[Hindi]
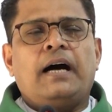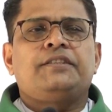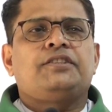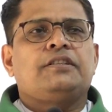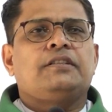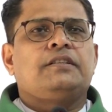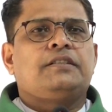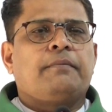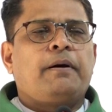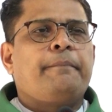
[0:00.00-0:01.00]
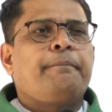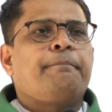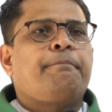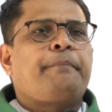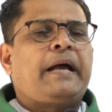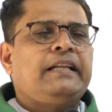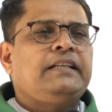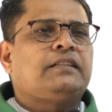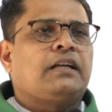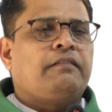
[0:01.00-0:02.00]
आज जब हम
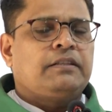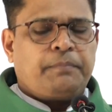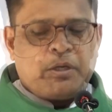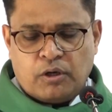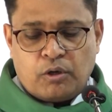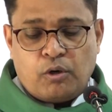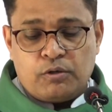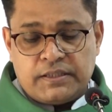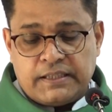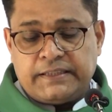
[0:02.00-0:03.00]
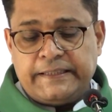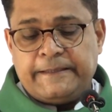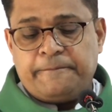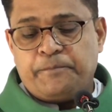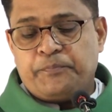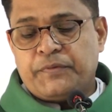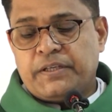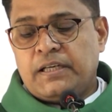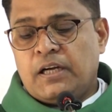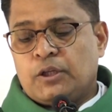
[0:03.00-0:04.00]
पहली तलावत पर गौर वोस करते हैं
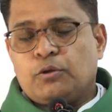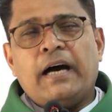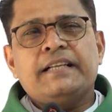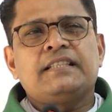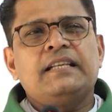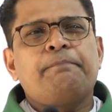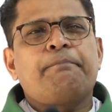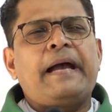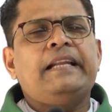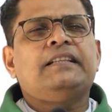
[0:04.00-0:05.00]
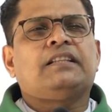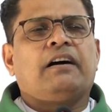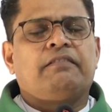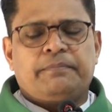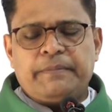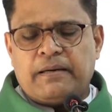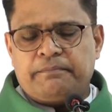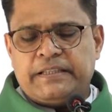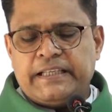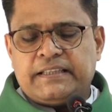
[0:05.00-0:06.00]
तो आज की पहली तलावत में
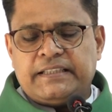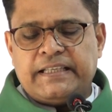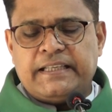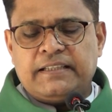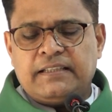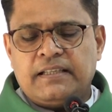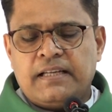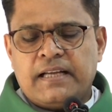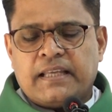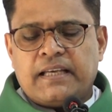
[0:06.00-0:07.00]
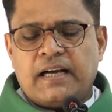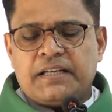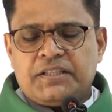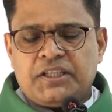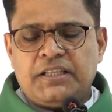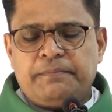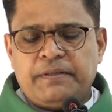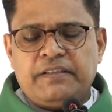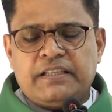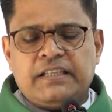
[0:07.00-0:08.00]
हम देखते हैं कि अच्छी
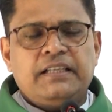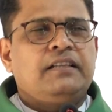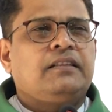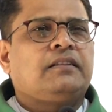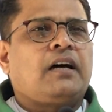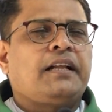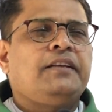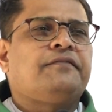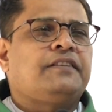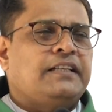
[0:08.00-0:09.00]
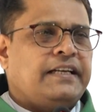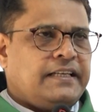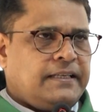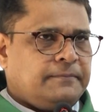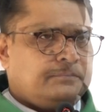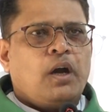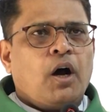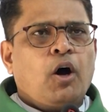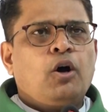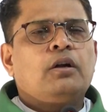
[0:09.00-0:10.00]
बीवी की तारीफ़ की गई है
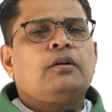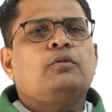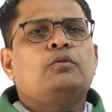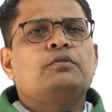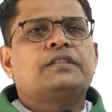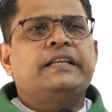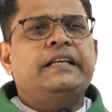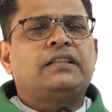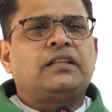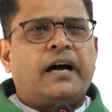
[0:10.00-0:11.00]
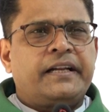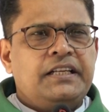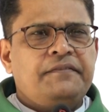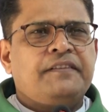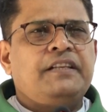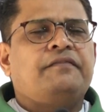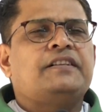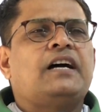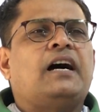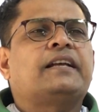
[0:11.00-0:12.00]
और उसकी तारीफ़ की
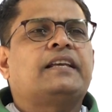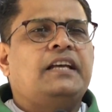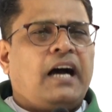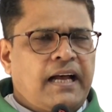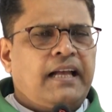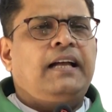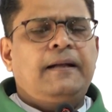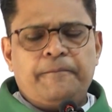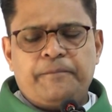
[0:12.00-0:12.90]
वजह क्या है